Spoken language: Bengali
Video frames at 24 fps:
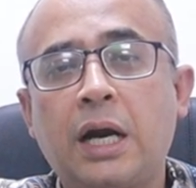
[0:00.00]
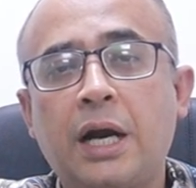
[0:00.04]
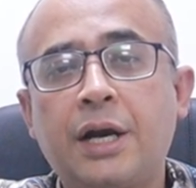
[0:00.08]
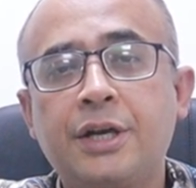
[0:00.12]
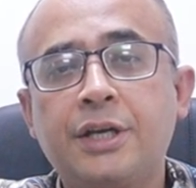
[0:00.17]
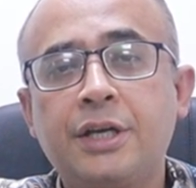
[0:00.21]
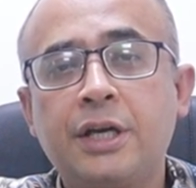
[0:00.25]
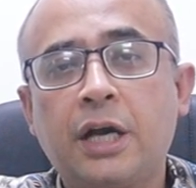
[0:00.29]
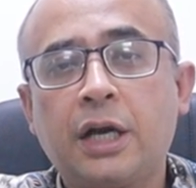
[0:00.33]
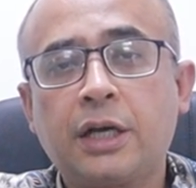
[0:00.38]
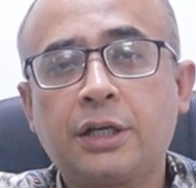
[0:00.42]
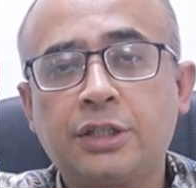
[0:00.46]

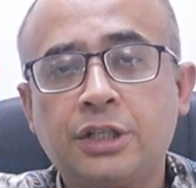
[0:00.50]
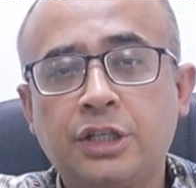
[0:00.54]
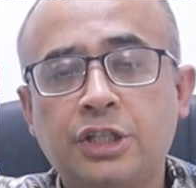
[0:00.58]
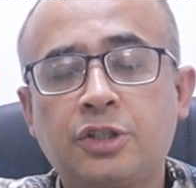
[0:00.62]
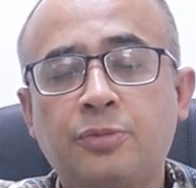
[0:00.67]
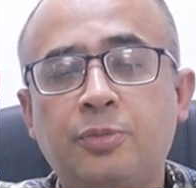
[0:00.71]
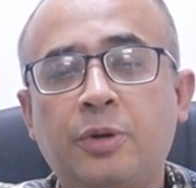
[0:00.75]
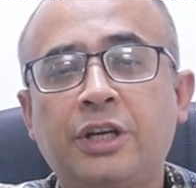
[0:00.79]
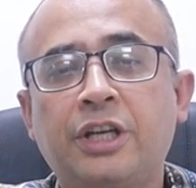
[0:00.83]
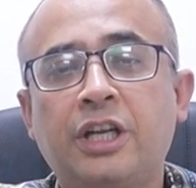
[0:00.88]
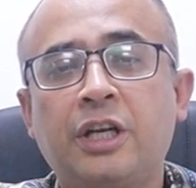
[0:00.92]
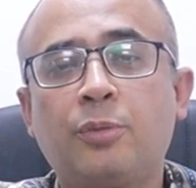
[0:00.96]
কার্ডিয়াক
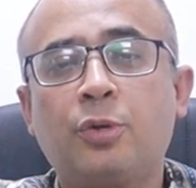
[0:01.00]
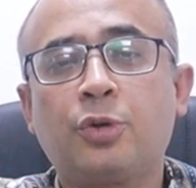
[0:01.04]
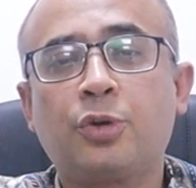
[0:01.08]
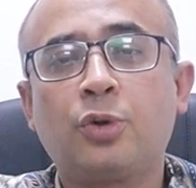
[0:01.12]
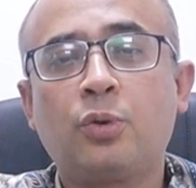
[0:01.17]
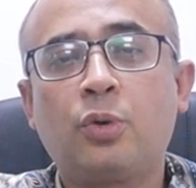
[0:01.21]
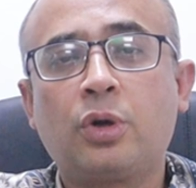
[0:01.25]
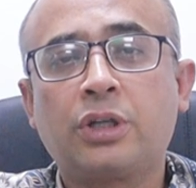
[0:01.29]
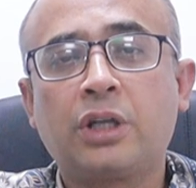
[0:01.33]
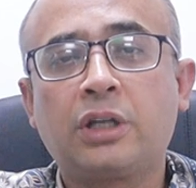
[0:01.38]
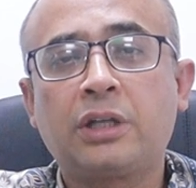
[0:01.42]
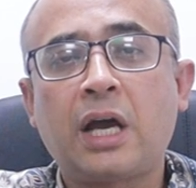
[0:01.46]
চেস্ট পেইনের
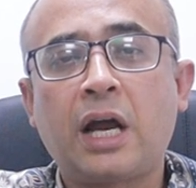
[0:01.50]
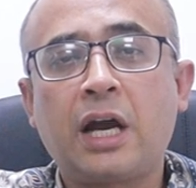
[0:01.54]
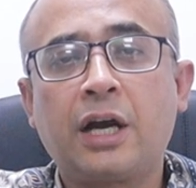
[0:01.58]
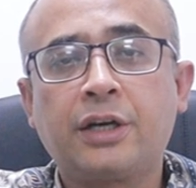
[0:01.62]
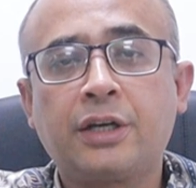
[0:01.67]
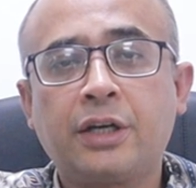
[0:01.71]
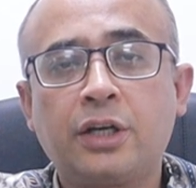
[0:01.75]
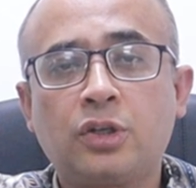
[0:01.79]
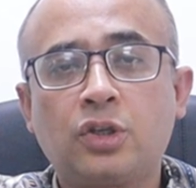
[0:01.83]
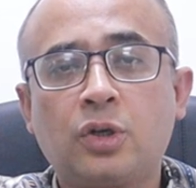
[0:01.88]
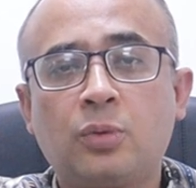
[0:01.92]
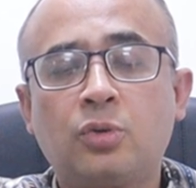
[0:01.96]
মতো অর্থাৎ
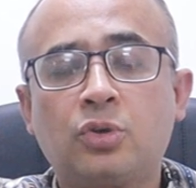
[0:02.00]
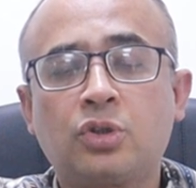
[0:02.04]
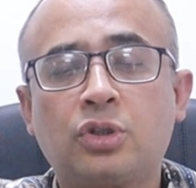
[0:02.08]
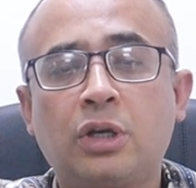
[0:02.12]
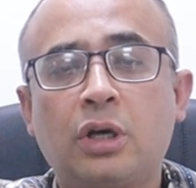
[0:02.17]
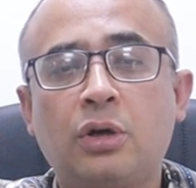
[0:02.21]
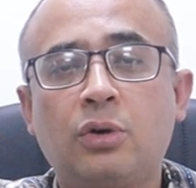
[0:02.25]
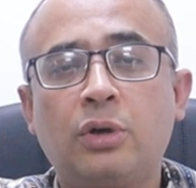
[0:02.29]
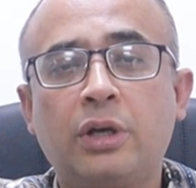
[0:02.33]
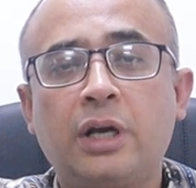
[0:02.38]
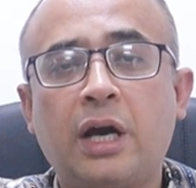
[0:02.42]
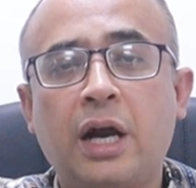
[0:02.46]
হার্টের
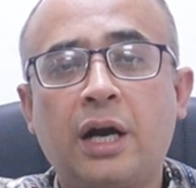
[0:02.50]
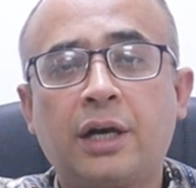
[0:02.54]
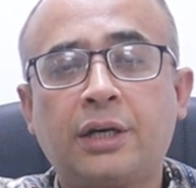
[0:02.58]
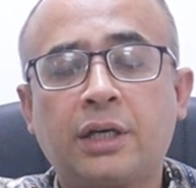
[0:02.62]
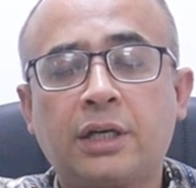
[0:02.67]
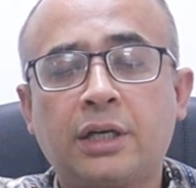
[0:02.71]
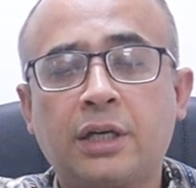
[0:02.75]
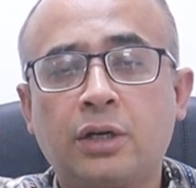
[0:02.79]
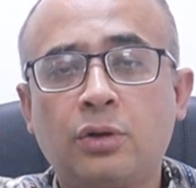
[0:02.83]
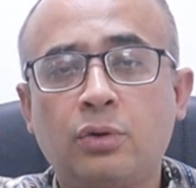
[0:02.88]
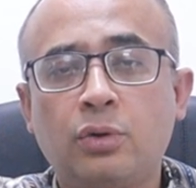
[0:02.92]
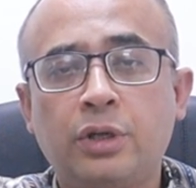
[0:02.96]
সমস্যা হলে
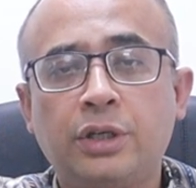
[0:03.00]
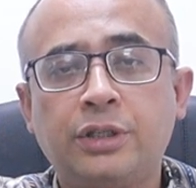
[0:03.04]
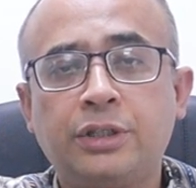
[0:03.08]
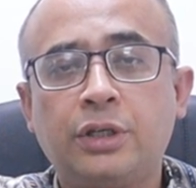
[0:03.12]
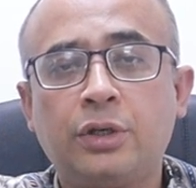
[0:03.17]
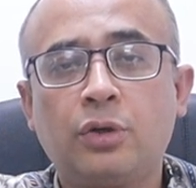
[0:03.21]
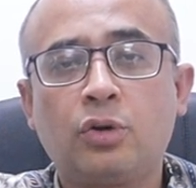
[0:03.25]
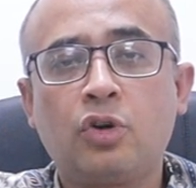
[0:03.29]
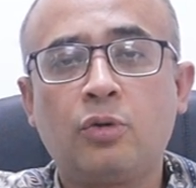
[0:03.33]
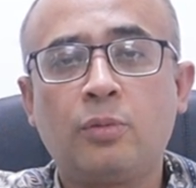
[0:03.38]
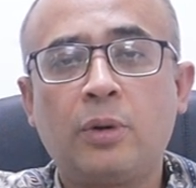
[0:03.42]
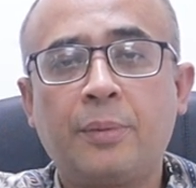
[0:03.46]
হার্ট অ্যাটাক হলে
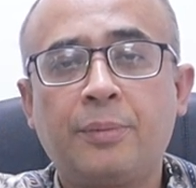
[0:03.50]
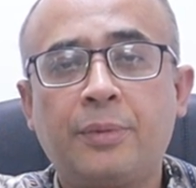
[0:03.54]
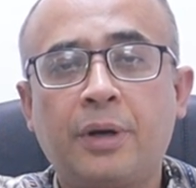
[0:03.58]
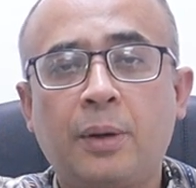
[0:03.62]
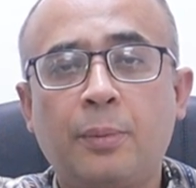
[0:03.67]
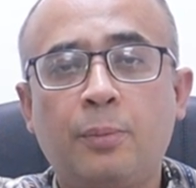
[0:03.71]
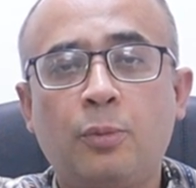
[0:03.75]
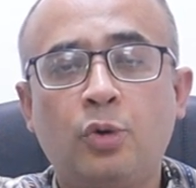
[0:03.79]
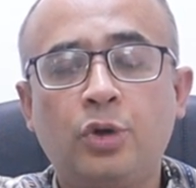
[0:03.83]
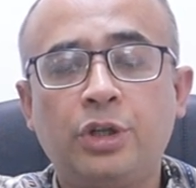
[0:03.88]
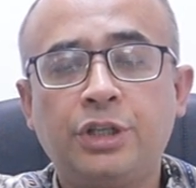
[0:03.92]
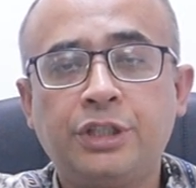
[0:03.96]
যেরকম
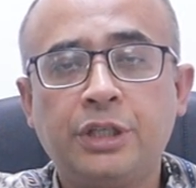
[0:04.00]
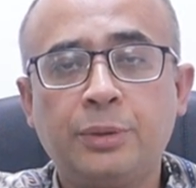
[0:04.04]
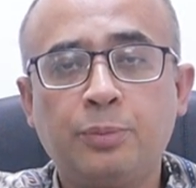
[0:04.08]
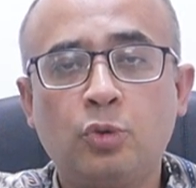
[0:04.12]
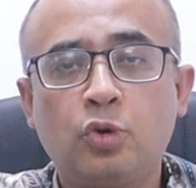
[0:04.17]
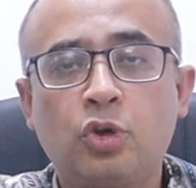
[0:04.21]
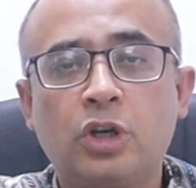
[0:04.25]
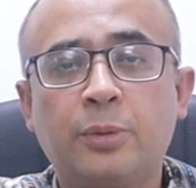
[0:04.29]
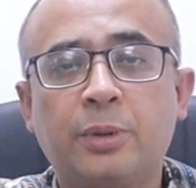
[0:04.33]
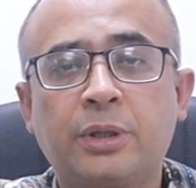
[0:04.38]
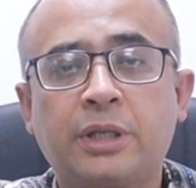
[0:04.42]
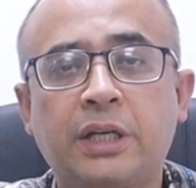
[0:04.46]
আমরা বলি যে
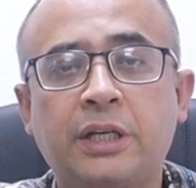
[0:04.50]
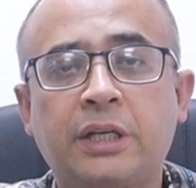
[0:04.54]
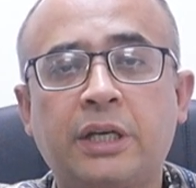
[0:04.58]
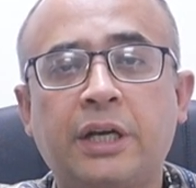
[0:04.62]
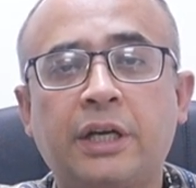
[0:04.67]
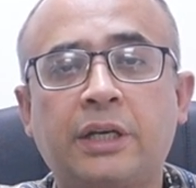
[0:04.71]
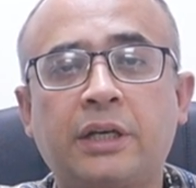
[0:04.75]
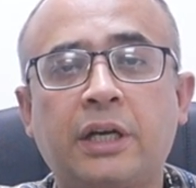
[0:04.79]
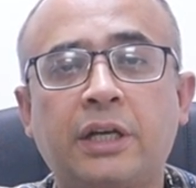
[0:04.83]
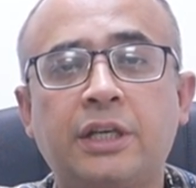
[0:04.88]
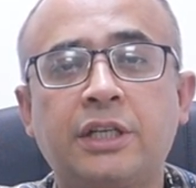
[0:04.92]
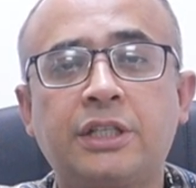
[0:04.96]
বুকে ব্যথার
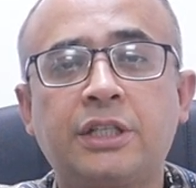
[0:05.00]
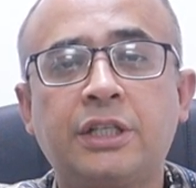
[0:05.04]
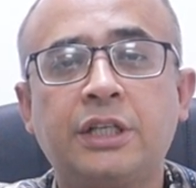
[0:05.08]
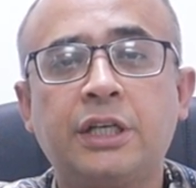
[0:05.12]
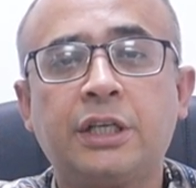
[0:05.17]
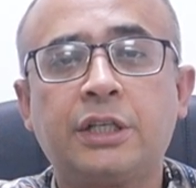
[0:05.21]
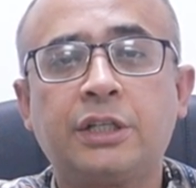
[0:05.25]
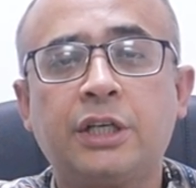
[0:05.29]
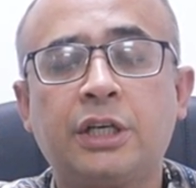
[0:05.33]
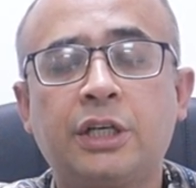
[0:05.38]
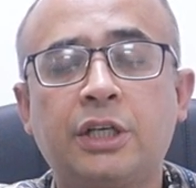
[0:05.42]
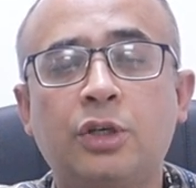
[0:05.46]

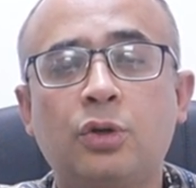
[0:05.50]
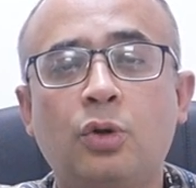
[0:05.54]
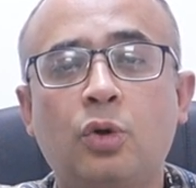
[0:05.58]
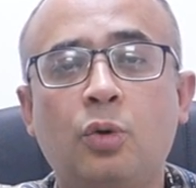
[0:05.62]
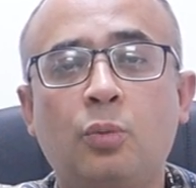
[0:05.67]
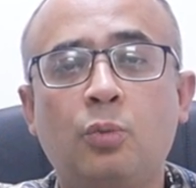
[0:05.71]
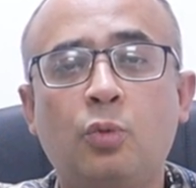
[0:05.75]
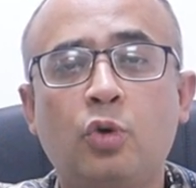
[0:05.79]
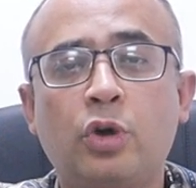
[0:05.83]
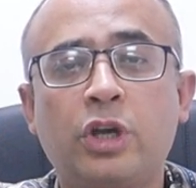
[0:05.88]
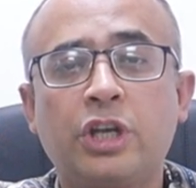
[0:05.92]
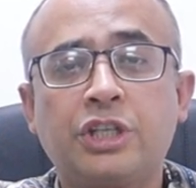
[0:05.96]
ক্যারেক্টারিস্টিক সেটি
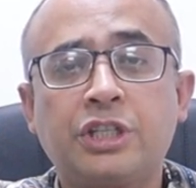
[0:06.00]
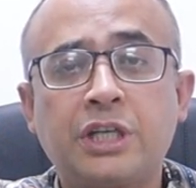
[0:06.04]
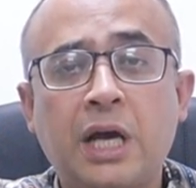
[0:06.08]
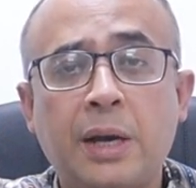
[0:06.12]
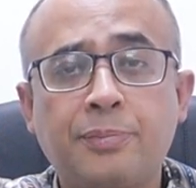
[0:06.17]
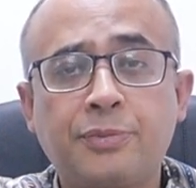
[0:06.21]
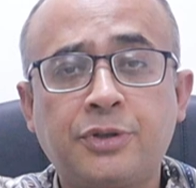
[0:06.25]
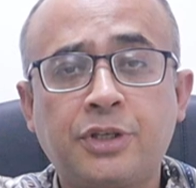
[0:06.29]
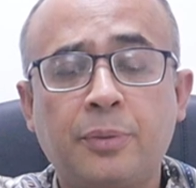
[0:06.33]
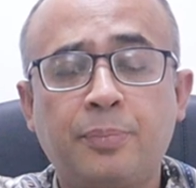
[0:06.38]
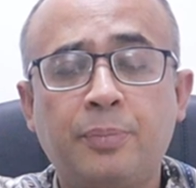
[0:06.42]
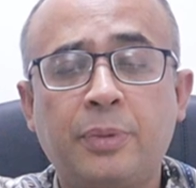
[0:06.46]
হলো বুকে
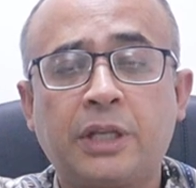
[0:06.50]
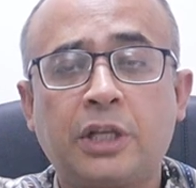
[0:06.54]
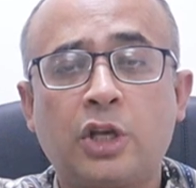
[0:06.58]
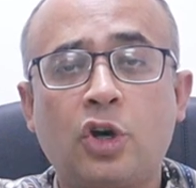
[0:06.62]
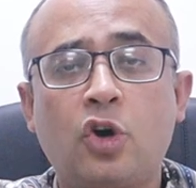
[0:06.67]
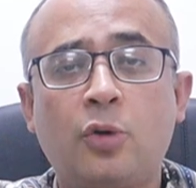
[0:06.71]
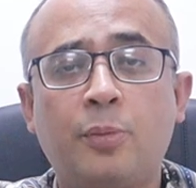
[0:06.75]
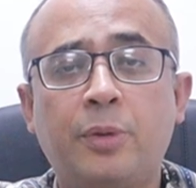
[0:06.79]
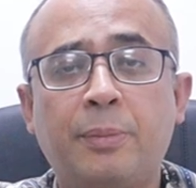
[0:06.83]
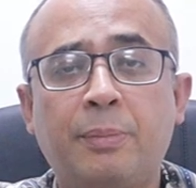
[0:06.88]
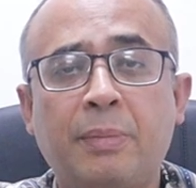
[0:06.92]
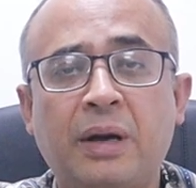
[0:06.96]
চাপ চাপ
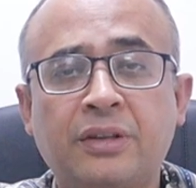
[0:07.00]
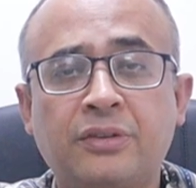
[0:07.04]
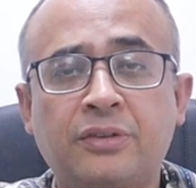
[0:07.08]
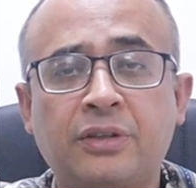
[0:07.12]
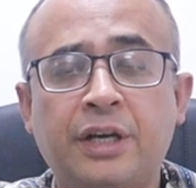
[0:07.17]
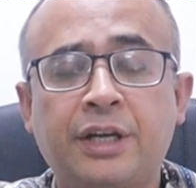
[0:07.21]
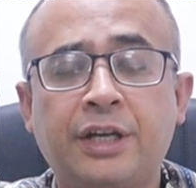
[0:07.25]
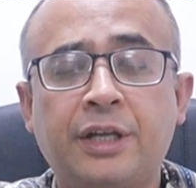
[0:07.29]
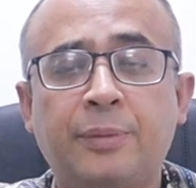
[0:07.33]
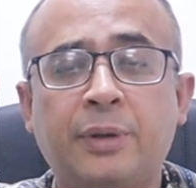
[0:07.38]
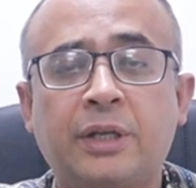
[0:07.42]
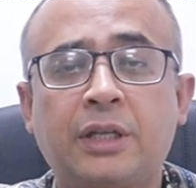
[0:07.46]
ব্যথা হবে
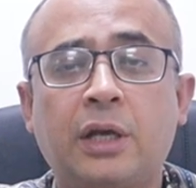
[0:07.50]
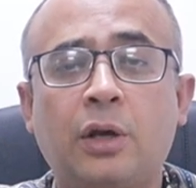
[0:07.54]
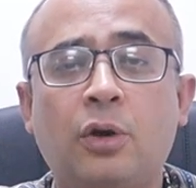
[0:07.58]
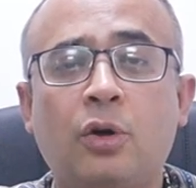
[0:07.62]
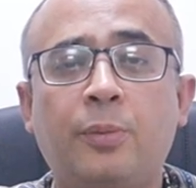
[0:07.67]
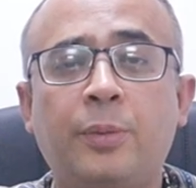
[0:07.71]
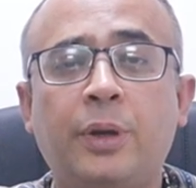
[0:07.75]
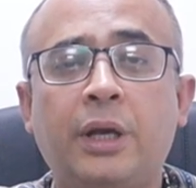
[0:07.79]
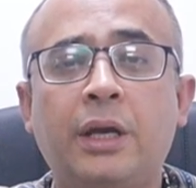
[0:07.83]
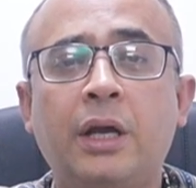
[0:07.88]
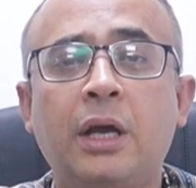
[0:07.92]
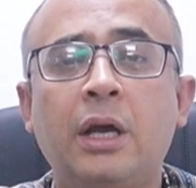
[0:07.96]
মাঝখানে ব্যথা
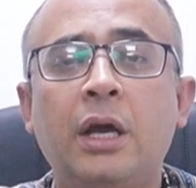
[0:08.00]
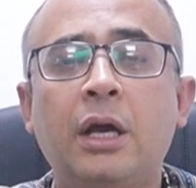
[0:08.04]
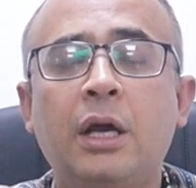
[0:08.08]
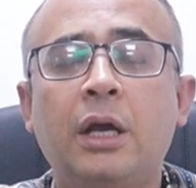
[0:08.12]
হবে